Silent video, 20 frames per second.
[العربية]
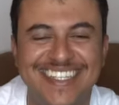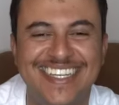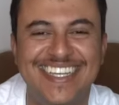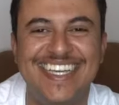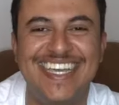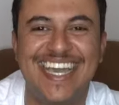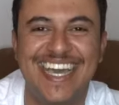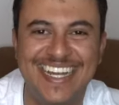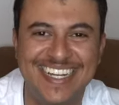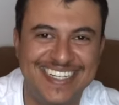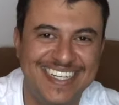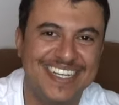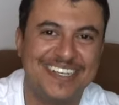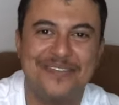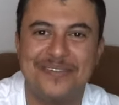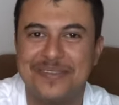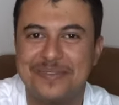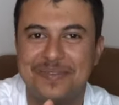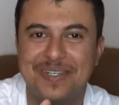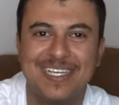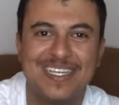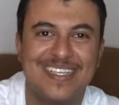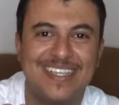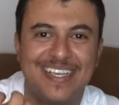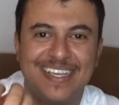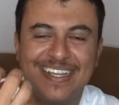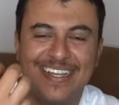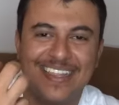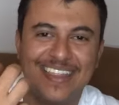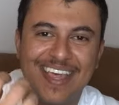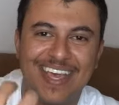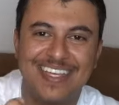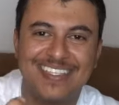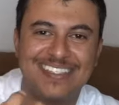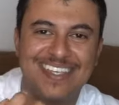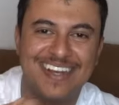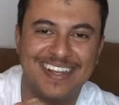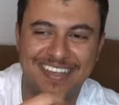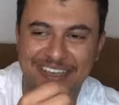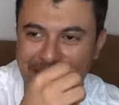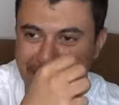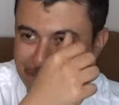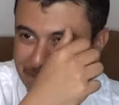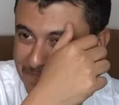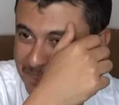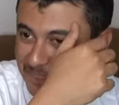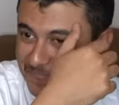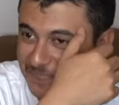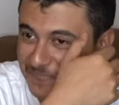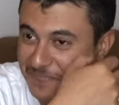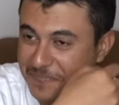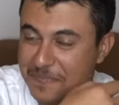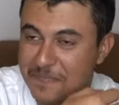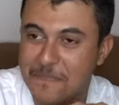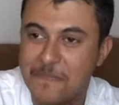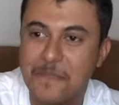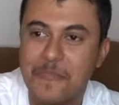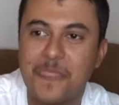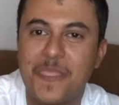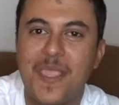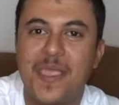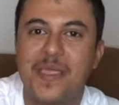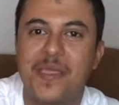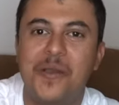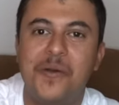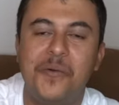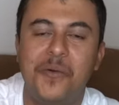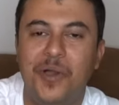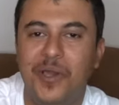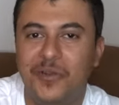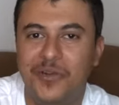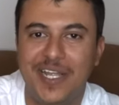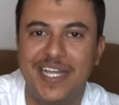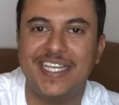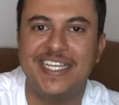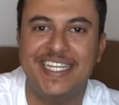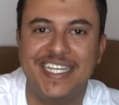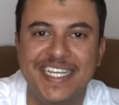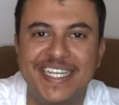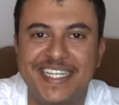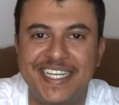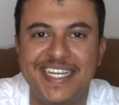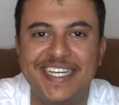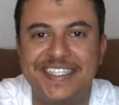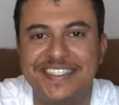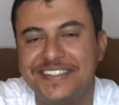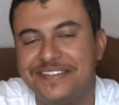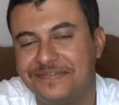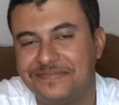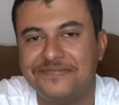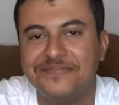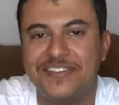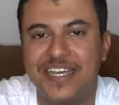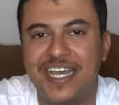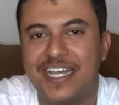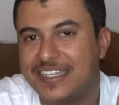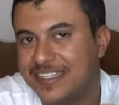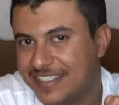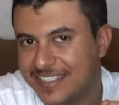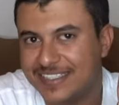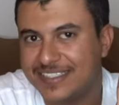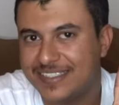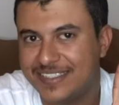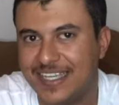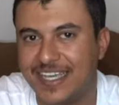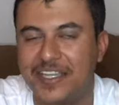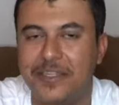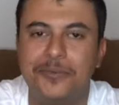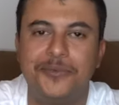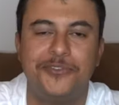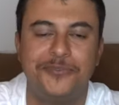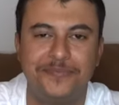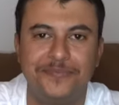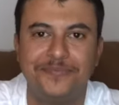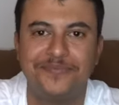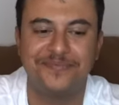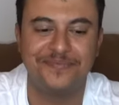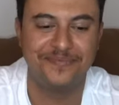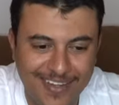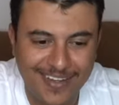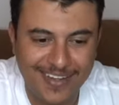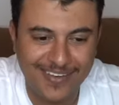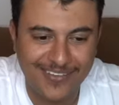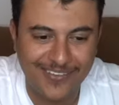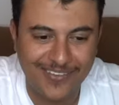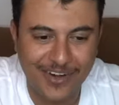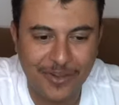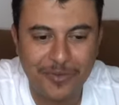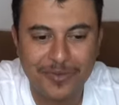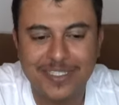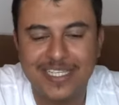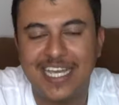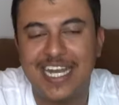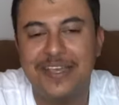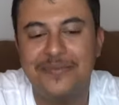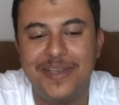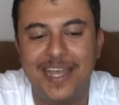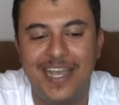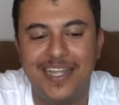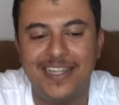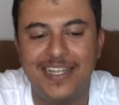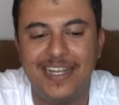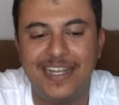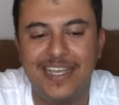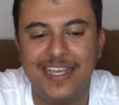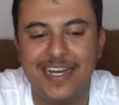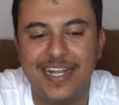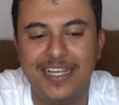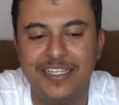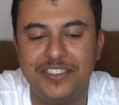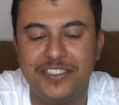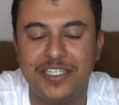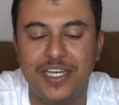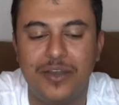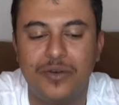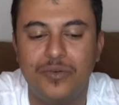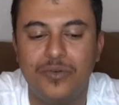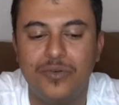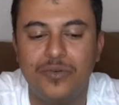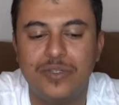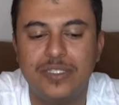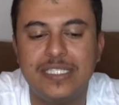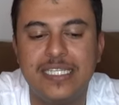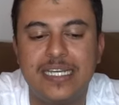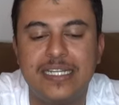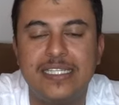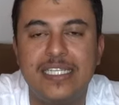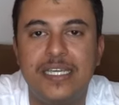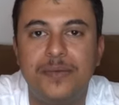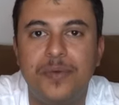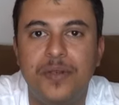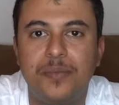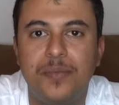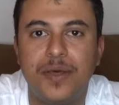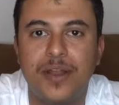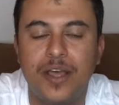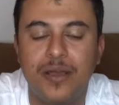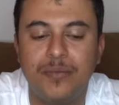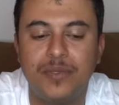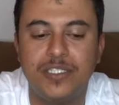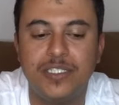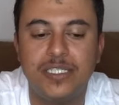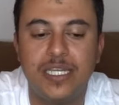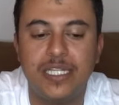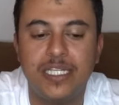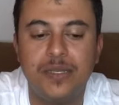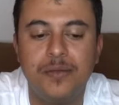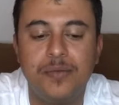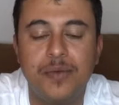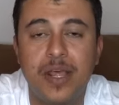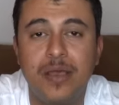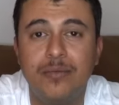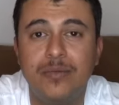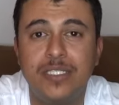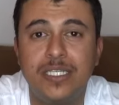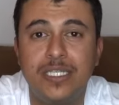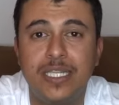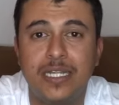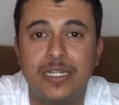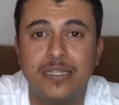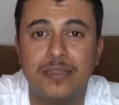يغلل لك مثل ما قلت لك الاضاءه الزرقاء وحلو حق العين يعني فاستخدمه ولو بتكلم عن الارينج او ترتيب البرامج، ترتيب البرامج تقدر